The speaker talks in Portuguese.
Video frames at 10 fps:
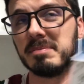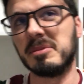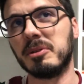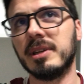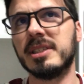
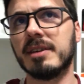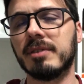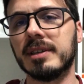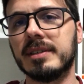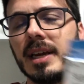Godin acho que é
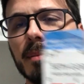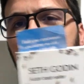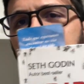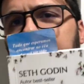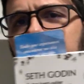francês, mas
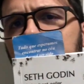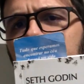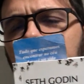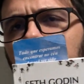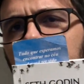ele, ele é
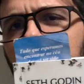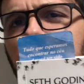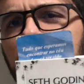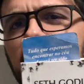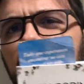americano, então
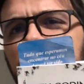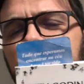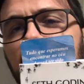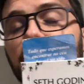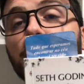é
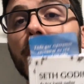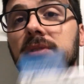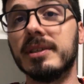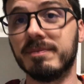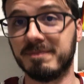Seth
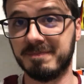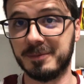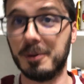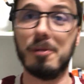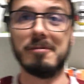Godin.
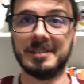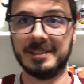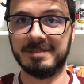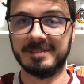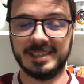
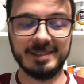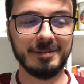Golden. Né?